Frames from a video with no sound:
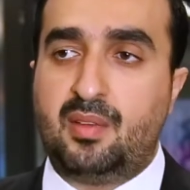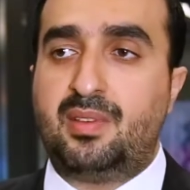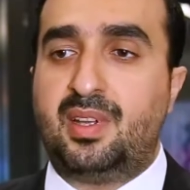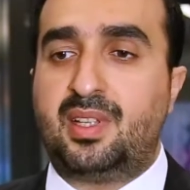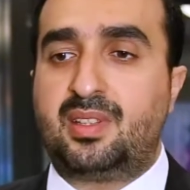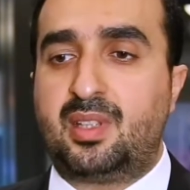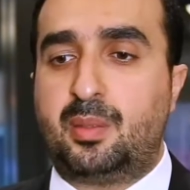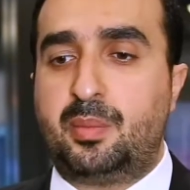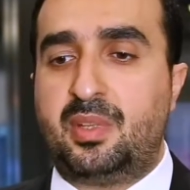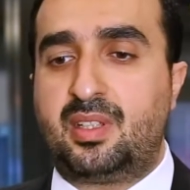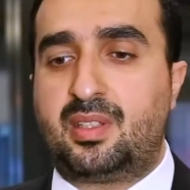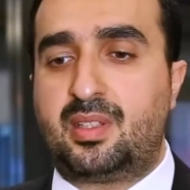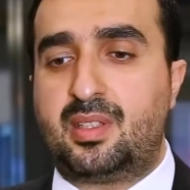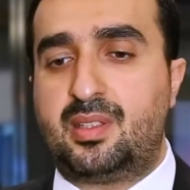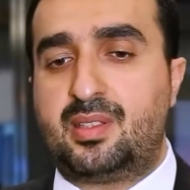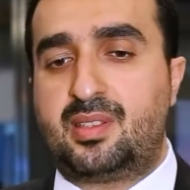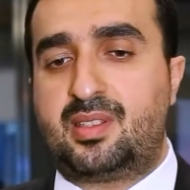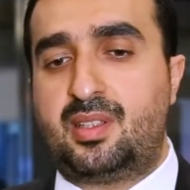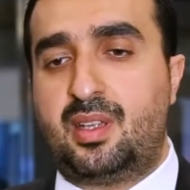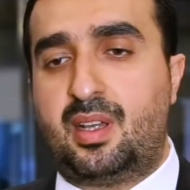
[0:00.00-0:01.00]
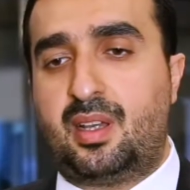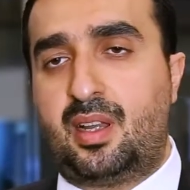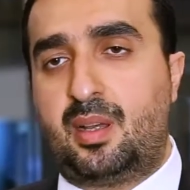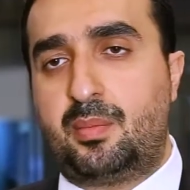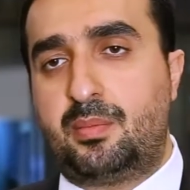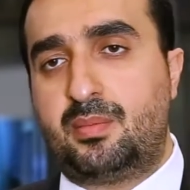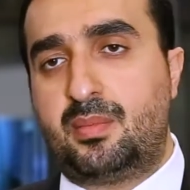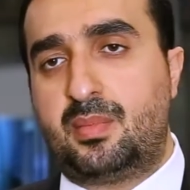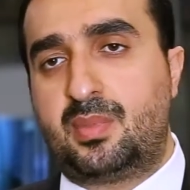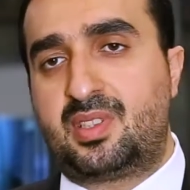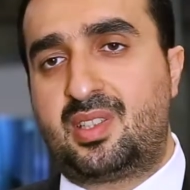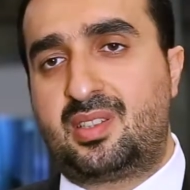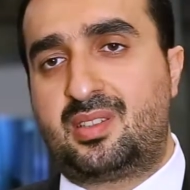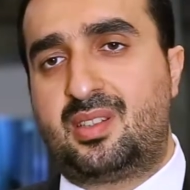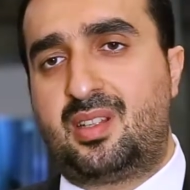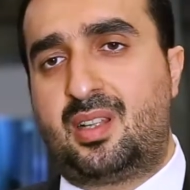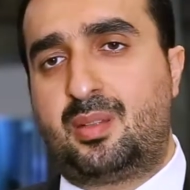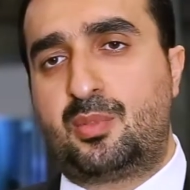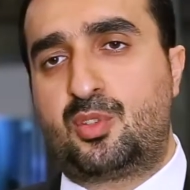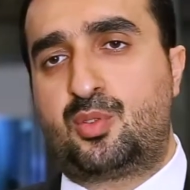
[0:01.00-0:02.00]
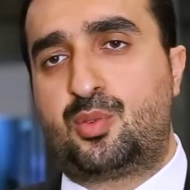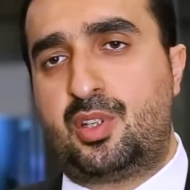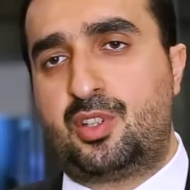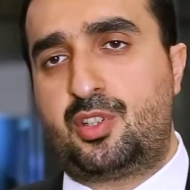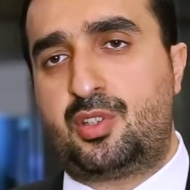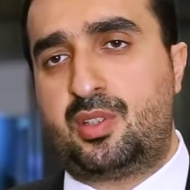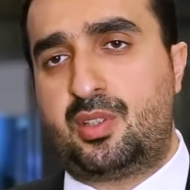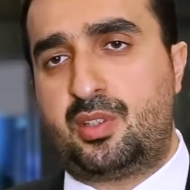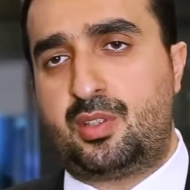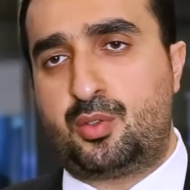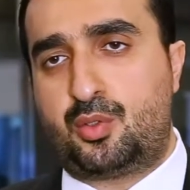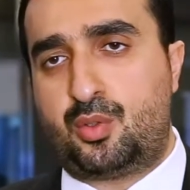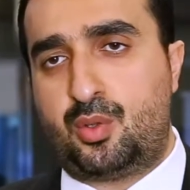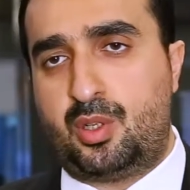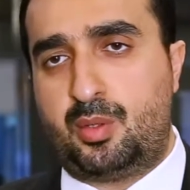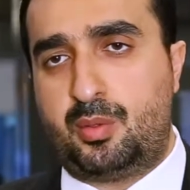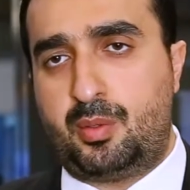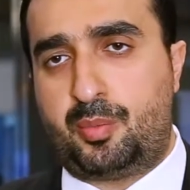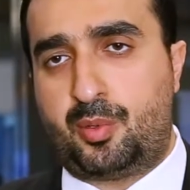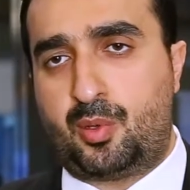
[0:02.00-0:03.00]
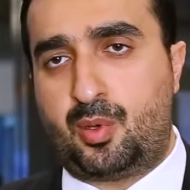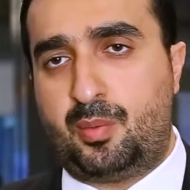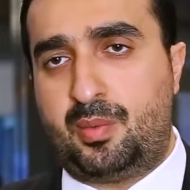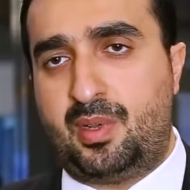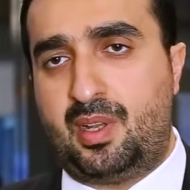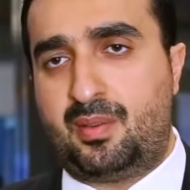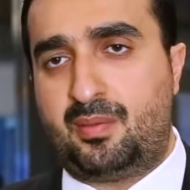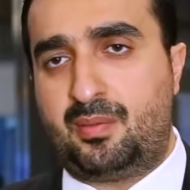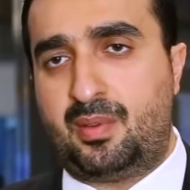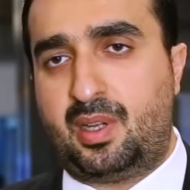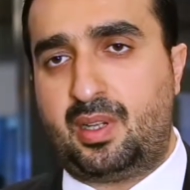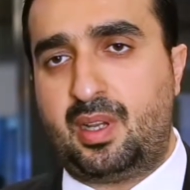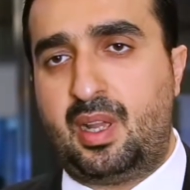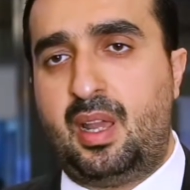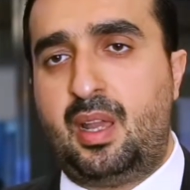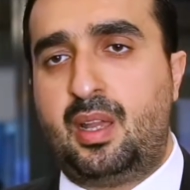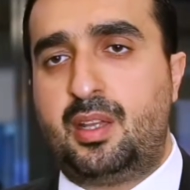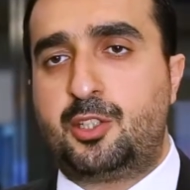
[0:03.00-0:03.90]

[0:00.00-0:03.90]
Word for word: Ve tabii ki CRM satın alma süreçlerinde şöyle bir problem var.